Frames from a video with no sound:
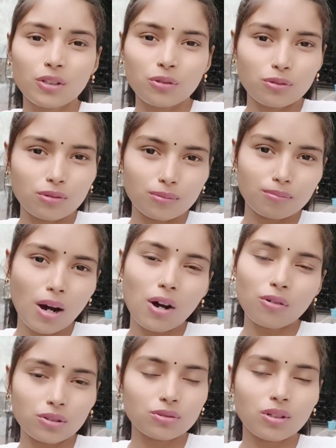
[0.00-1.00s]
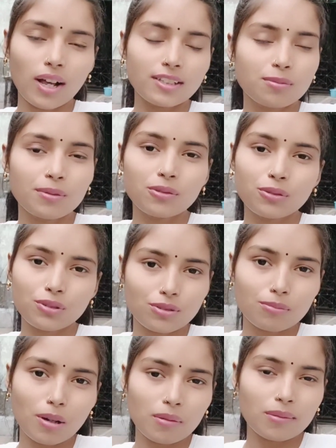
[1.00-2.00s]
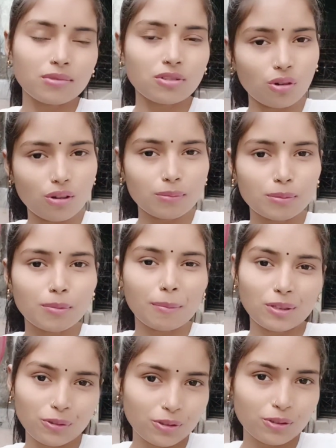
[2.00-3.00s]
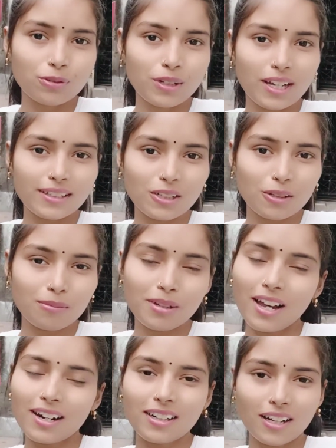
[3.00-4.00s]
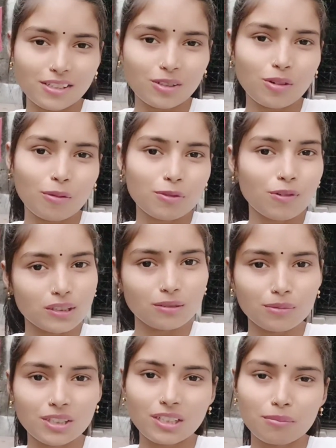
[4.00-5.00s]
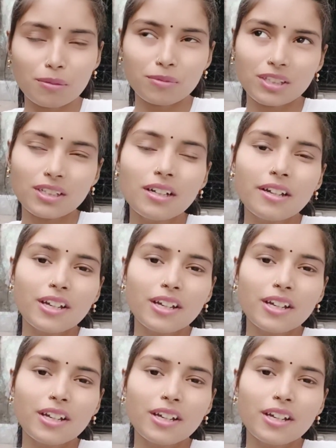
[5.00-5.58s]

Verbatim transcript: তো মাও কত কাচবে ওই জন্য ভাবলাম চলো একবার মামার ঘরেও ঘুরে আসা হবে আর কাচাও হবে ওয়াশিং মেশিনে মামিদের